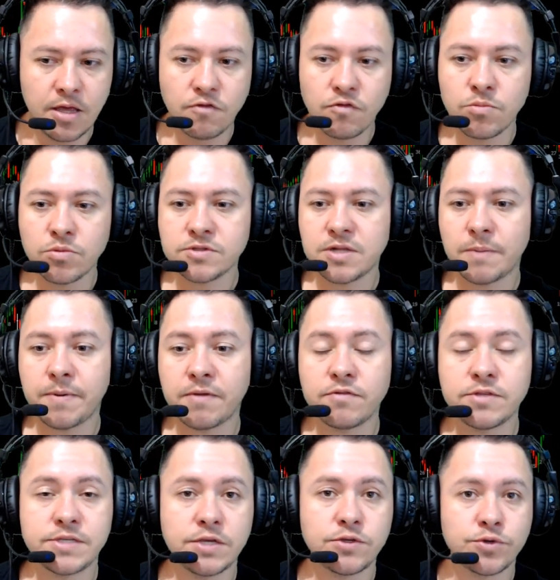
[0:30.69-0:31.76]
Eu vou mostrar para
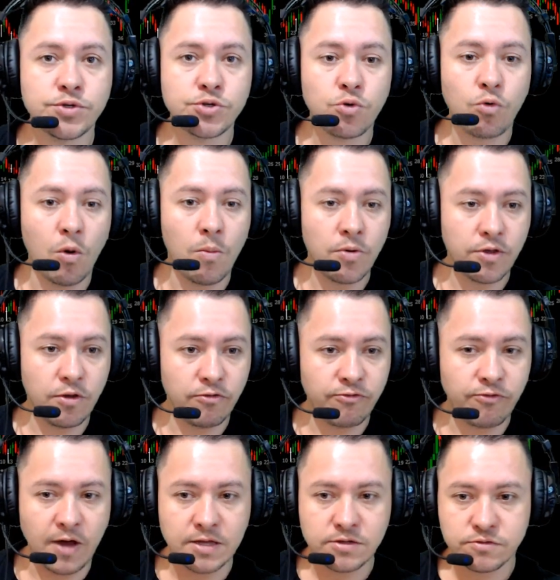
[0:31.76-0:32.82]
vocês hoje como que eu
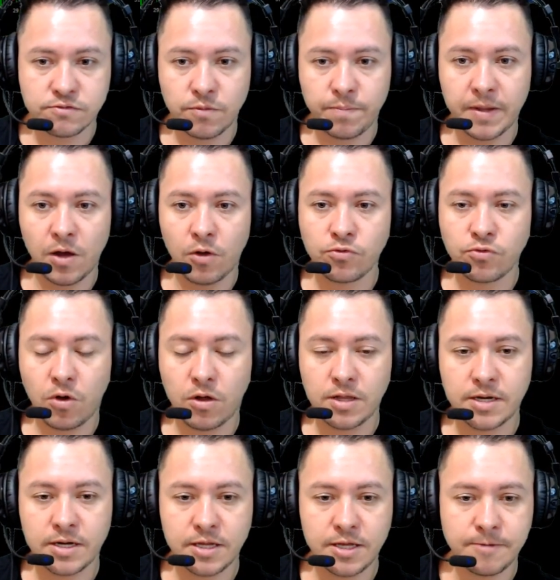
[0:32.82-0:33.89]
faço. Vou pegar o
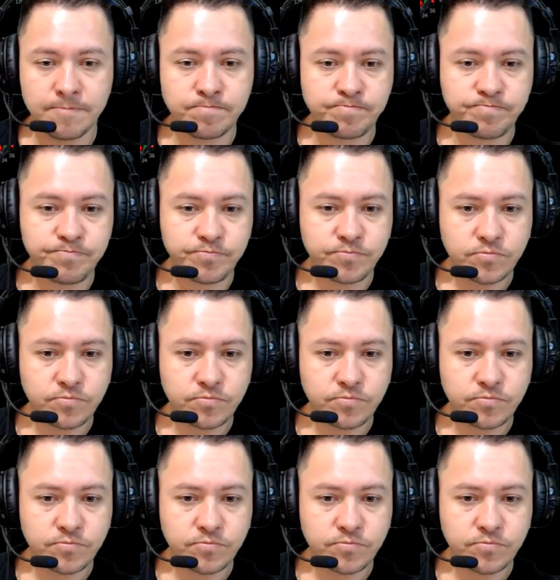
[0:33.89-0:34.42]
dólar aqui.